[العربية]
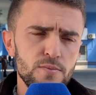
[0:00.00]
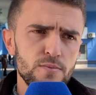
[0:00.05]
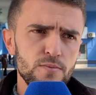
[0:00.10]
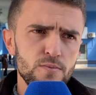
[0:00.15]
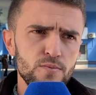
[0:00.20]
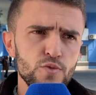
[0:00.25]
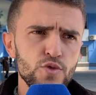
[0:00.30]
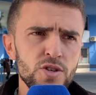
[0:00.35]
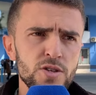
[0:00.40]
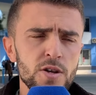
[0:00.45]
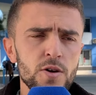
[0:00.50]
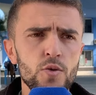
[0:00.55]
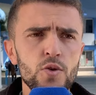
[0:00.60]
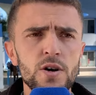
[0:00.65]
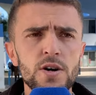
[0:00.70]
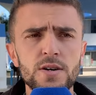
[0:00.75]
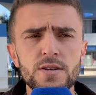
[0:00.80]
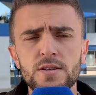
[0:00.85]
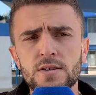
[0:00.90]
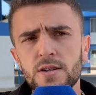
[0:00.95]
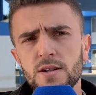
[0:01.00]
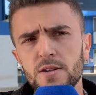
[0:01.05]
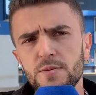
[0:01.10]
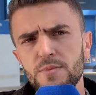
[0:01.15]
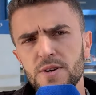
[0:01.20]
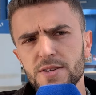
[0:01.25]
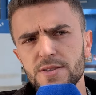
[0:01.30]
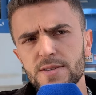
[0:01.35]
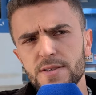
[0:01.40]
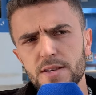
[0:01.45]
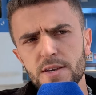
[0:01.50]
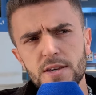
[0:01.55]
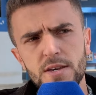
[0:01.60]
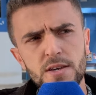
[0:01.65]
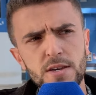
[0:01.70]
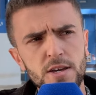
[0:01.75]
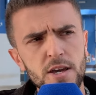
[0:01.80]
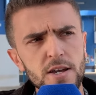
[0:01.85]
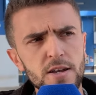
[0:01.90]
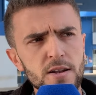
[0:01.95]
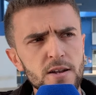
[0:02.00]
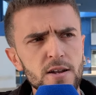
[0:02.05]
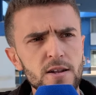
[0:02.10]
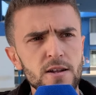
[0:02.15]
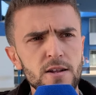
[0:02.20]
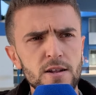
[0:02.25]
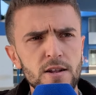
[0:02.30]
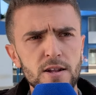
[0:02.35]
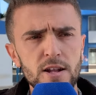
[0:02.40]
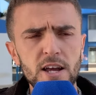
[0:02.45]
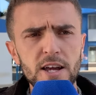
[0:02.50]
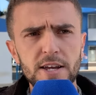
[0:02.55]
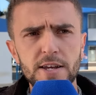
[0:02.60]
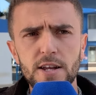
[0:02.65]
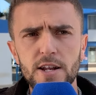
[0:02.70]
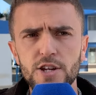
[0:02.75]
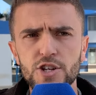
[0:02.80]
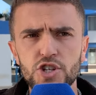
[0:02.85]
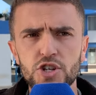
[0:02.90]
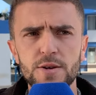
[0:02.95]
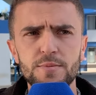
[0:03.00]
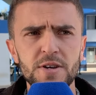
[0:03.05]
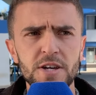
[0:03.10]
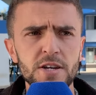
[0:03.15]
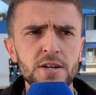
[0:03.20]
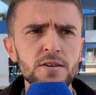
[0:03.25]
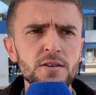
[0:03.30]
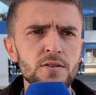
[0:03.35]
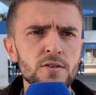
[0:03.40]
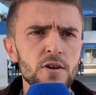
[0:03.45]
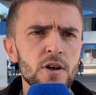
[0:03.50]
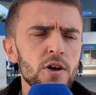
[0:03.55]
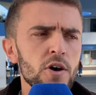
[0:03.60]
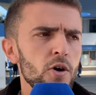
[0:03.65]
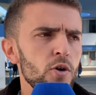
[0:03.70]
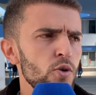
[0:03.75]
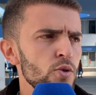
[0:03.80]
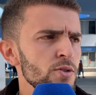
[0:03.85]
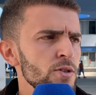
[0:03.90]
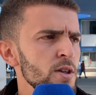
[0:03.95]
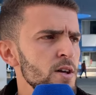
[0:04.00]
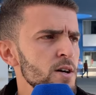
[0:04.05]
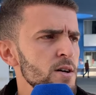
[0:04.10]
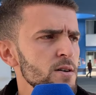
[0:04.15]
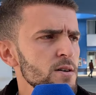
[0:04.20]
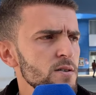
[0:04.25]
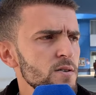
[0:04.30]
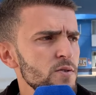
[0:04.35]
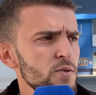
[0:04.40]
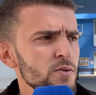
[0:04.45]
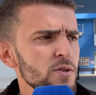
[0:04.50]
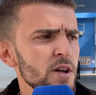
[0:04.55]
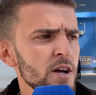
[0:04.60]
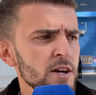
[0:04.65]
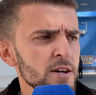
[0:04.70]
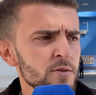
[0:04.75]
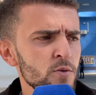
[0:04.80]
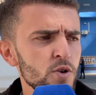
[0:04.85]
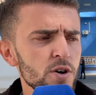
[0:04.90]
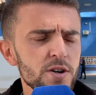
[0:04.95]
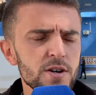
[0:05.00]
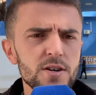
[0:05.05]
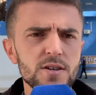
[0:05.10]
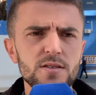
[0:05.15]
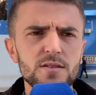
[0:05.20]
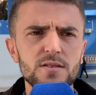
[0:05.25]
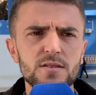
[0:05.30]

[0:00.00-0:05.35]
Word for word: المستوى المادي كاين الحي الجامعي خضنا خضنا حوارات